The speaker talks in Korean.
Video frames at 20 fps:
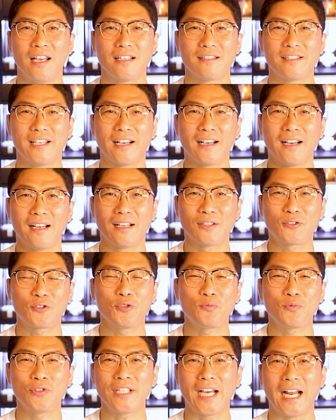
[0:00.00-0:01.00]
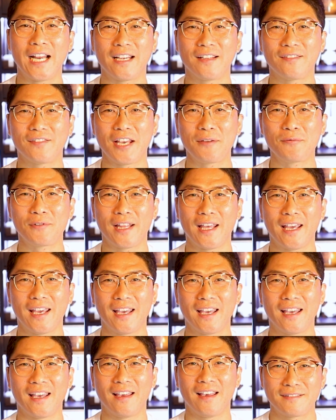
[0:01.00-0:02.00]
제가 충분히 알기
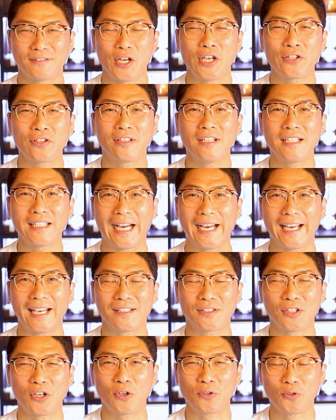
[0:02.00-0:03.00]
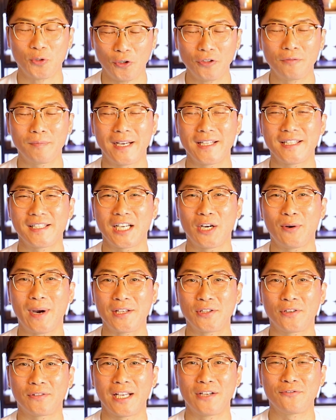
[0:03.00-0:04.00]
때문에 최선을 다해서 좋은 반지가
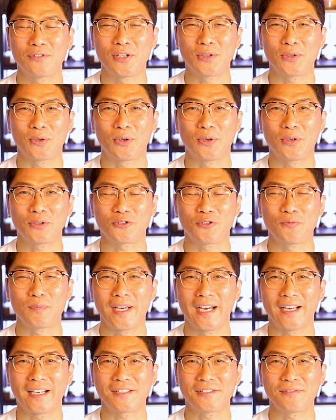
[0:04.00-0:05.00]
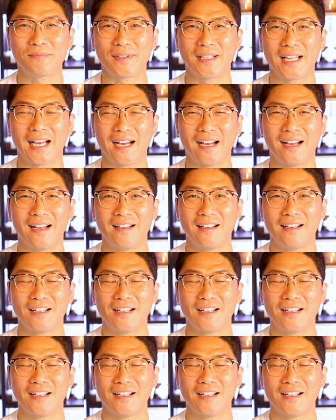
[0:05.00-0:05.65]
완성될 수 있도록 준비하겠습니다